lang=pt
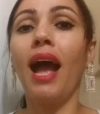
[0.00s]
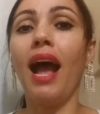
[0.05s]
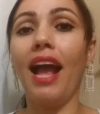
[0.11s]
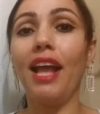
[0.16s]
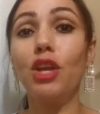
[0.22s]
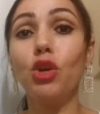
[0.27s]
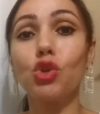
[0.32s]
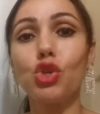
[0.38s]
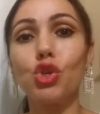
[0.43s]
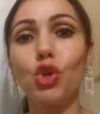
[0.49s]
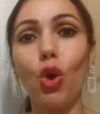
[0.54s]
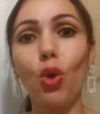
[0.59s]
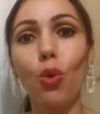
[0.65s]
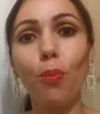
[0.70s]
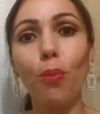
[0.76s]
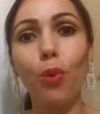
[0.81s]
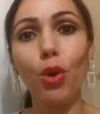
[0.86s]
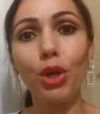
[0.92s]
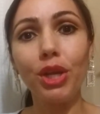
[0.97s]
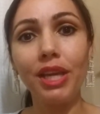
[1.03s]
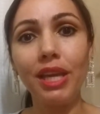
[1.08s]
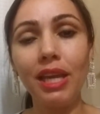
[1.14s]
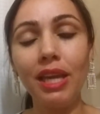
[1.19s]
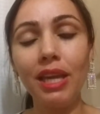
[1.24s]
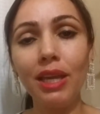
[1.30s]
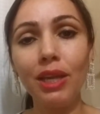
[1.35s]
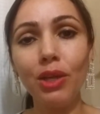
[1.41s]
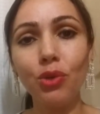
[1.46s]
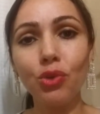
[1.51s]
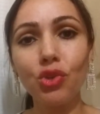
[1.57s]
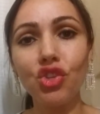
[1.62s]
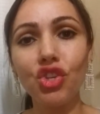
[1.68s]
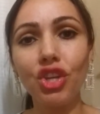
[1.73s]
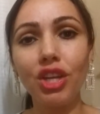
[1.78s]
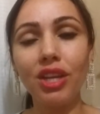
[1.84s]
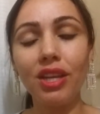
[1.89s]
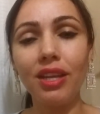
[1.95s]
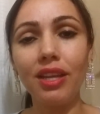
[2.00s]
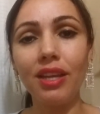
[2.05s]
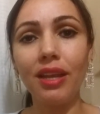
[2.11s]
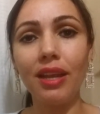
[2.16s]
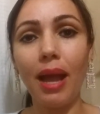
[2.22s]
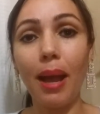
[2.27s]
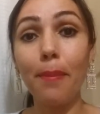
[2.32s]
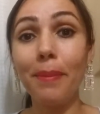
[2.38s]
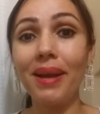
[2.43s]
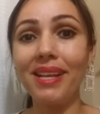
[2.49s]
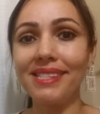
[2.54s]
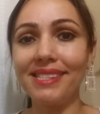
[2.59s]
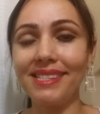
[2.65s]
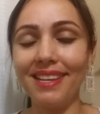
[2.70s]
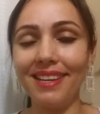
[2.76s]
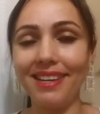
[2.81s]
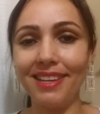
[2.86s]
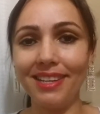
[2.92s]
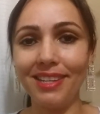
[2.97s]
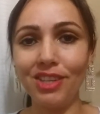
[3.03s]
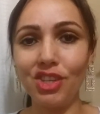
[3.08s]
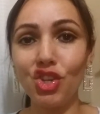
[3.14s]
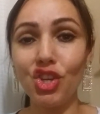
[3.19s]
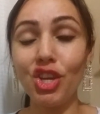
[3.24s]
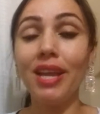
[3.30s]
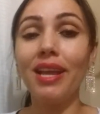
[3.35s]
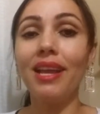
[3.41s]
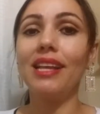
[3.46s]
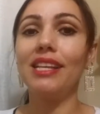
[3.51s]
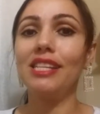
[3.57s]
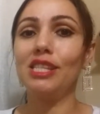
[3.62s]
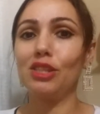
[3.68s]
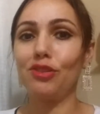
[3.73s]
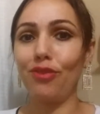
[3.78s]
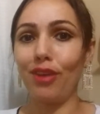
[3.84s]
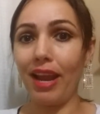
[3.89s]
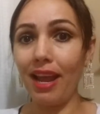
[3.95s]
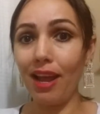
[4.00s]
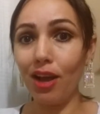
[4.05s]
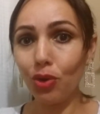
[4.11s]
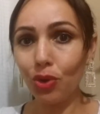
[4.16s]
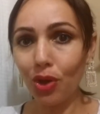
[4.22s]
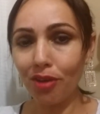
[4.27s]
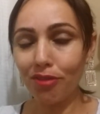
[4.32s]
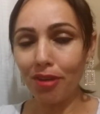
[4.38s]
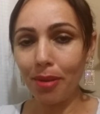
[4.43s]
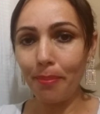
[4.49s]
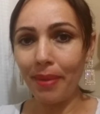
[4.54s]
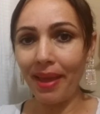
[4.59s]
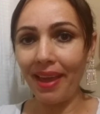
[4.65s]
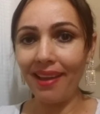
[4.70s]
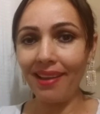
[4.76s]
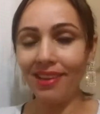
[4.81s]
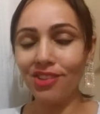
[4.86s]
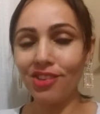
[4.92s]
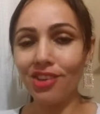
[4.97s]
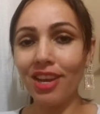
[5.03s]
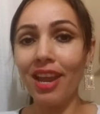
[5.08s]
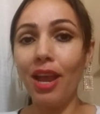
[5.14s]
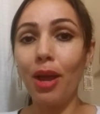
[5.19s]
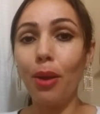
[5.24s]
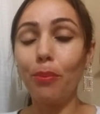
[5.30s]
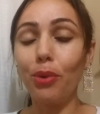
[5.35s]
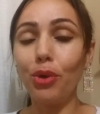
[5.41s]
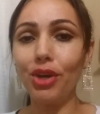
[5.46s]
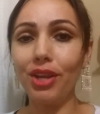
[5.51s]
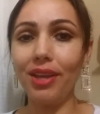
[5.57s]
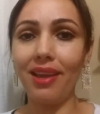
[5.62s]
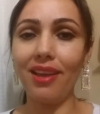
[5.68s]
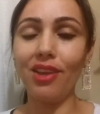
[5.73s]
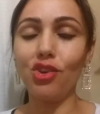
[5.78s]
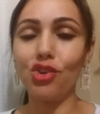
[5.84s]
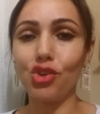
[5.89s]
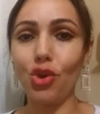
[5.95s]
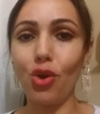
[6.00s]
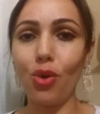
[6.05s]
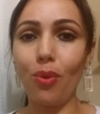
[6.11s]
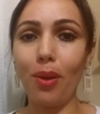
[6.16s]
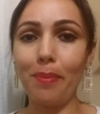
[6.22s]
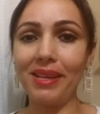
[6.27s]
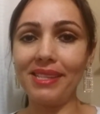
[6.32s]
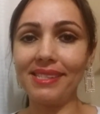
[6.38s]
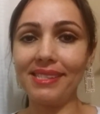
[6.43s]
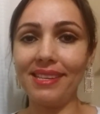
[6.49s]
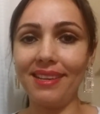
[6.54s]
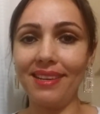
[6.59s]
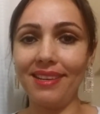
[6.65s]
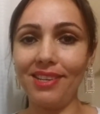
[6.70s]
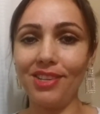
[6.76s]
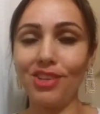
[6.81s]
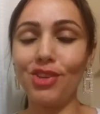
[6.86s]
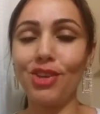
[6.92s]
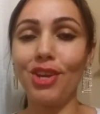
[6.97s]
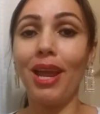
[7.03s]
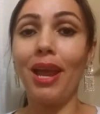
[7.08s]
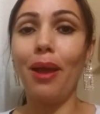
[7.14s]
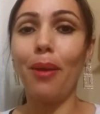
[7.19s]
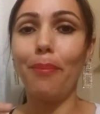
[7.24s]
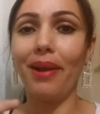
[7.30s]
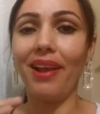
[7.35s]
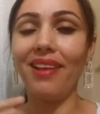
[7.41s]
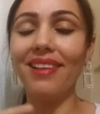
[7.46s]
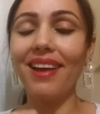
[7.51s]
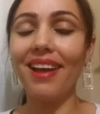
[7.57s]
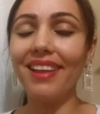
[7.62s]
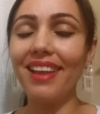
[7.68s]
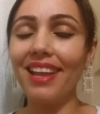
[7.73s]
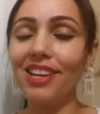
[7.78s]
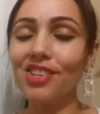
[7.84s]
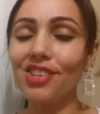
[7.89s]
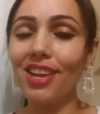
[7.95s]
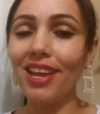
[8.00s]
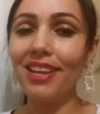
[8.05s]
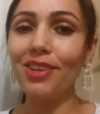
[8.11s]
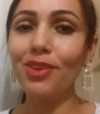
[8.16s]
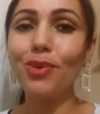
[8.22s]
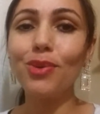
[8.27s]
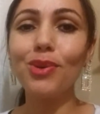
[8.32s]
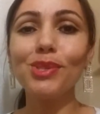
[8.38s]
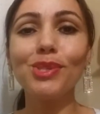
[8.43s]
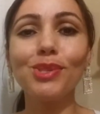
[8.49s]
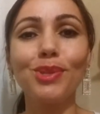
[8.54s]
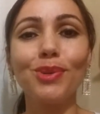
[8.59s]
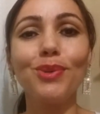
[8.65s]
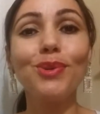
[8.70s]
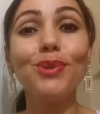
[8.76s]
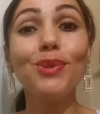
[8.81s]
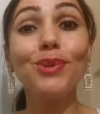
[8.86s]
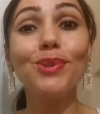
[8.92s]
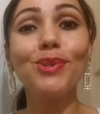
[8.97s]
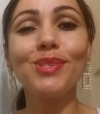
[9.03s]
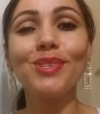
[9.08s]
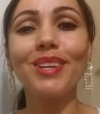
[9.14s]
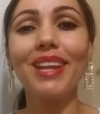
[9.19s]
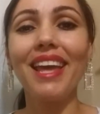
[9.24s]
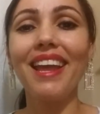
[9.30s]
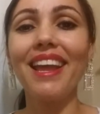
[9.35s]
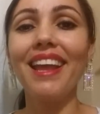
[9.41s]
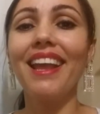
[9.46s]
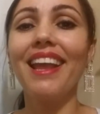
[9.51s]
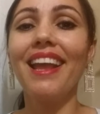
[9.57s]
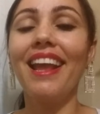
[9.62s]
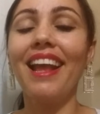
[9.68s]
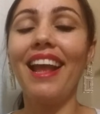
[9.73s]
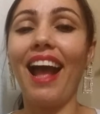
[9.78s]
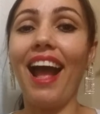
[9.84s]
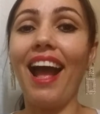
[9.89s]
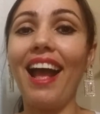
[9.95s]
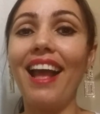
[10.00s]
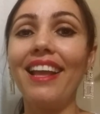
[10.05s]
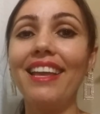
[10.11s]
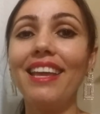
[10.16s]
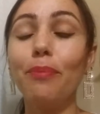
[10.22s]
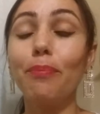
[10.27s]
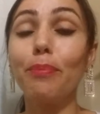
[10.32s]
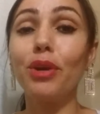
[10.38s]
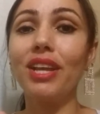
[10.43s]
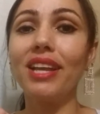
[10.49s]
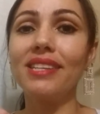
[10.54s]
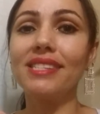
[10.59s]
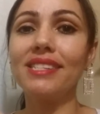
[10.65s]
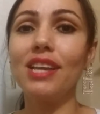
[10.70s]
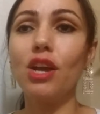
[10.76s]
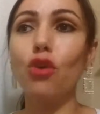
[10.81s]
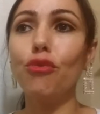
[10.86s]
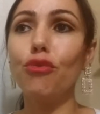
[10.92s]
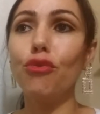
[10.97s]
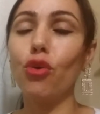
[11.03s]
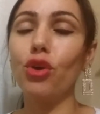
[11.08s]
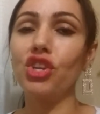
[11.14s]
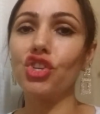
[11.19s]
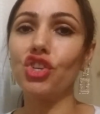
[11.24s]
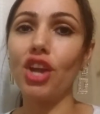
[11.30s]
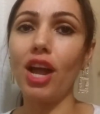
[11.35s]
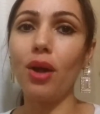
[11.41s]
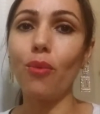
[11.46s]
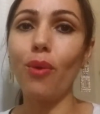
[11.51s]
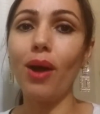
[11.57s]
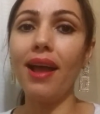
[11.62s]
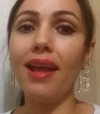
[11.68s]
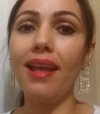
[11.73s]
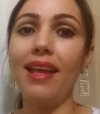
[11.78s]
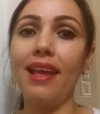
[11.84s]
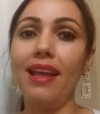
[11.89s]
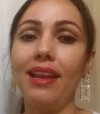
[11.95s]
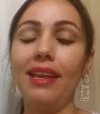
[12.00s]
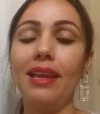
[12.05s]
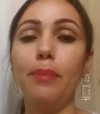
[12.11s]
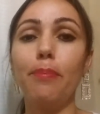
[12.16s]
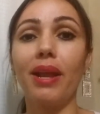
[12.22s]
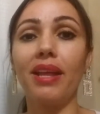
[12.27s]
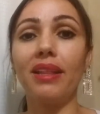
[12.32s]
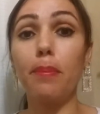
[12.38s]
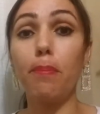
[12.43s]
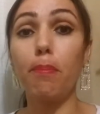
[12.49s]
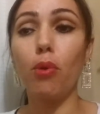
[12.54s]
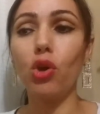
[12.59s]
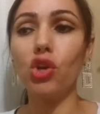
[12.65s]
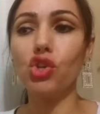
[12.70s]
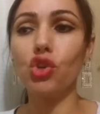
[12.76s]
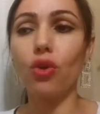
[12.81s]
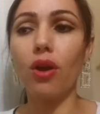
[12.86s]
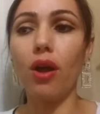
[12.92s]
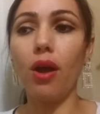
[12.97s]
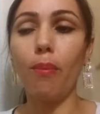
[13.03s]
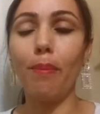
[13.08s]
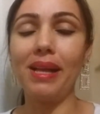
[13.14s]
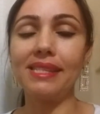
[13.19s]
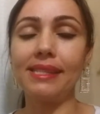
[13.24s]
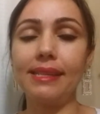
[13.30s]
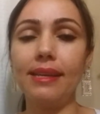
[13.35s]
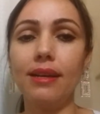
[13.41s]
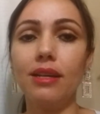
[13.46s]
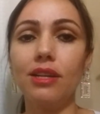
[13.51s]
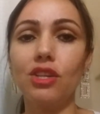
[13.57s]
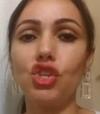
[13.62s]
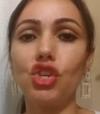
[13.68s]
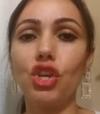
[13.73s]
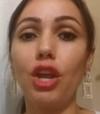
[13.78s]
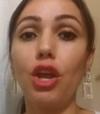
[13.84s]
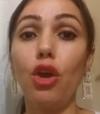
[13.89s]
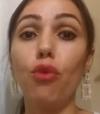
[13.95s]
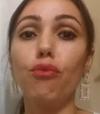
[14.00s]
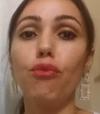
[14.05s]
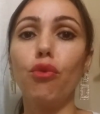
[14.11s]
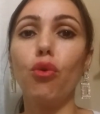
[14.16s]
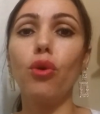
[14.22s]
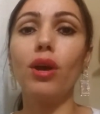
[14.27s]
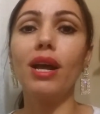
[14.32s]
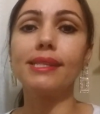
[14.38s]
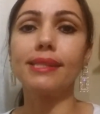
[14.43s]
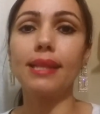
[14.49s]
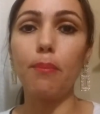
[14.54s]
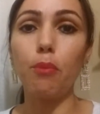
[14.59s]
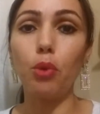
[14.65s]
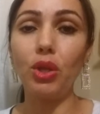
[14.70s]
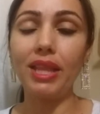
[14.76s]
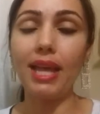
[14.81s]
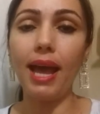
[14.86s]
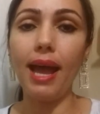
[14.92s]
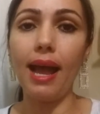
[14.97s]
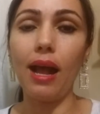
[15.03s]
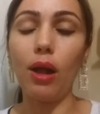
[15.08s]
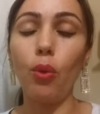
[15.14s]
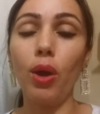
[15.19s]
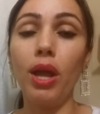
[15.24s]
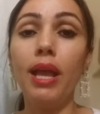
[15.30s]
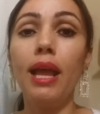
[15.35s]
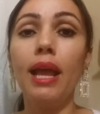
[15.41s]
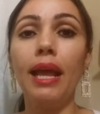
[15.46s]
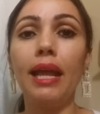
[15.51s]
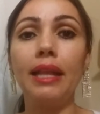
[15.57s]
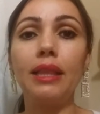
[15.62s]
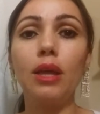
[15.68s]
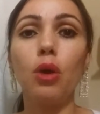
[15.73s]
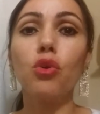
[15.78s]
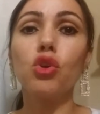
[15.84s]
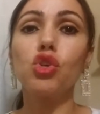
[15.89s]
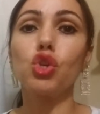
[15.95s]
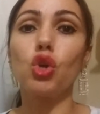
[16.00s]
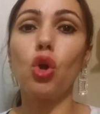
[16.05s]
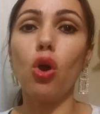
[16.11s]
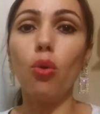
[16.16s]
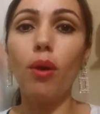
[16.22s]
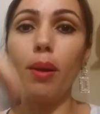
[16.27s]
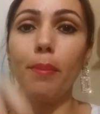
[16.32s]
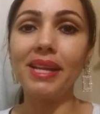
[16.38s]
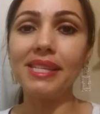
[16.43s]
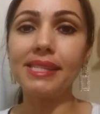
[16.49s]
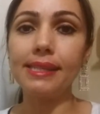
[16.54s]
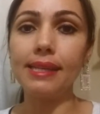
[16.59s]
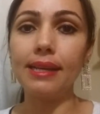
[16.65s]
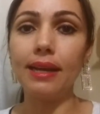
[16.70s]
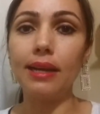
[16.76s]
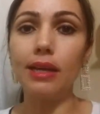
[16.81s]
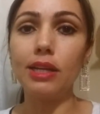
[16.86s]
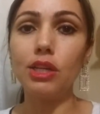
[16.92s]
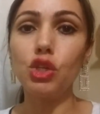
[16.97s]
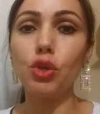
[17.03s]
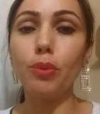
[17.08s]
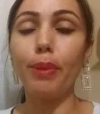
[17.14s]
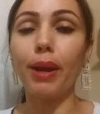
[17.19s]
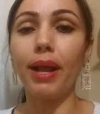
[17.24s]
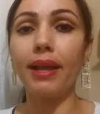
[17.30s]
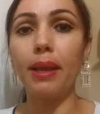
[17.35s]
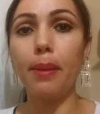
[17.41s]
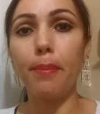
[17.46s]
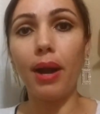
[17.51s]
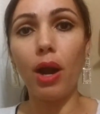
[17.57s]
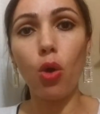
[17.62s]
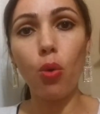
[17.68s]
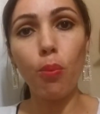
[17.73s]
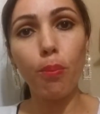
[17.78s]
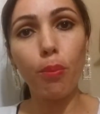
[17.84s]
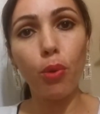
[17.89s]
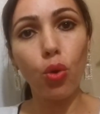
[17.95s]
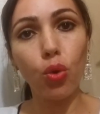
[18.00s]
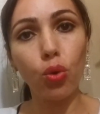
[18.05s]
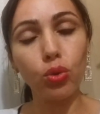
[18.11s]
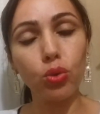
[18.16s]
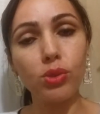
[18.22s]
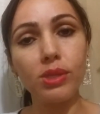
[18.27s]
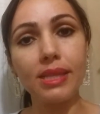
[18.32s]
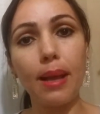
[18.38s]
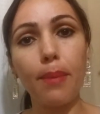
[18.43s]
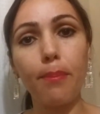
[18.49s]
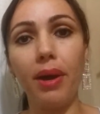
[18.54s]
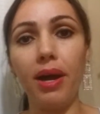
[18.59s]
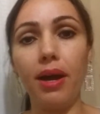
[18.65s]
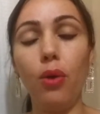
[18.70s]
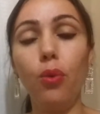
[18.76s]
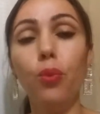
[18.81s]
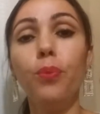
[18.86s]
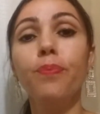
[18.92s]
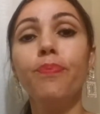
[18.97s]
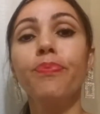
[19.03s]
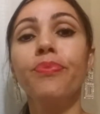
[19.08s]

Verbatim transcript: aí eu jogo um pouquinho de amaciante, esfrego novamente. Por que, que eu jogo o amaciante? Para dar aquele cheirinho gostoso, né? Aí, porque se eu for enxaguar ele e para depois jogar o amaciante, eu vou gastar muita água. Então eu jogo o amaciante para quebrar um pouco do sabão,